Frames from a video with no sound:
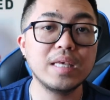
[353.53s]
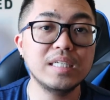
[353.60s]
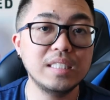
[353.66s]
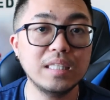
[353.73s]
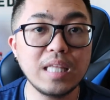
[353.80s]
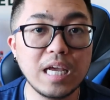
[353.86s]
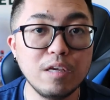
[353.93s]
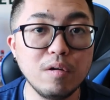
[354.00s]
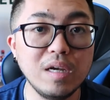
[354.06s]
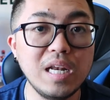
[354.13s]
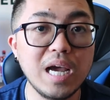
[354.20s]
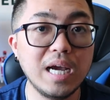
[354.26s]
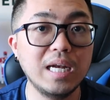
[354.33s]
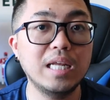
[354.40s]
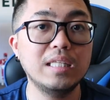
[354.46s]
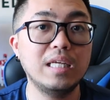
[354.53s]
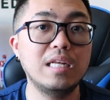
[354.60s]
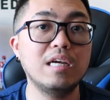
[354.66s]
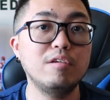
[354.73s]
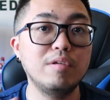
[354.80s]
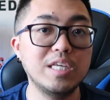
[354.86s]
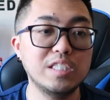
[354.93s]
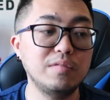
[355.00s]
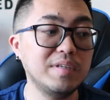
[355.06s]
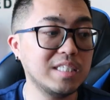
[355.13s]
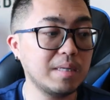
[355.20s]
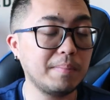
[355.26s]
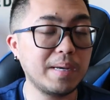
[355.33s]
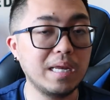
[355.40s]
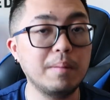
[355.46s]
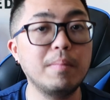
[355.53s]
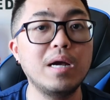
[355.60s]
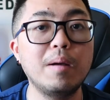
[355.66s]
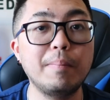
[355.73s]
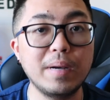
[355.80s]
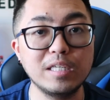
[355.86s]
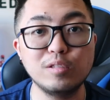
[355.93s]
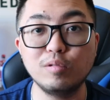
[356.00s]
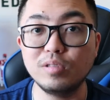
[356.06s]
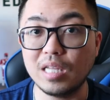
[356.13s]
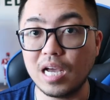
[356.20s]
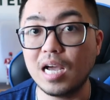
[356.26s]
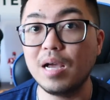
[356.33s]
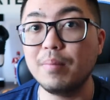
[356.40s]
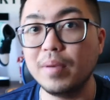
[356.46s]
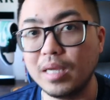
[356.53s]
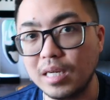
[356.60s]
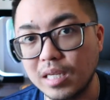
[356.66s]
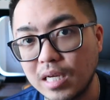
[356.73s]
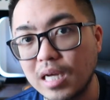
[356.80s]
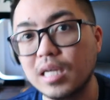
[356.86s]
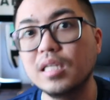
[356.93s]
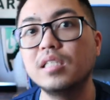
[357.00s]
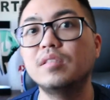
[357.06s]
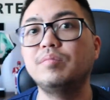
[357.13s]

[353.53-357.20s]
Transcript: Kasi tayo kailangan natin ng US visa para makapasok ng Amerika.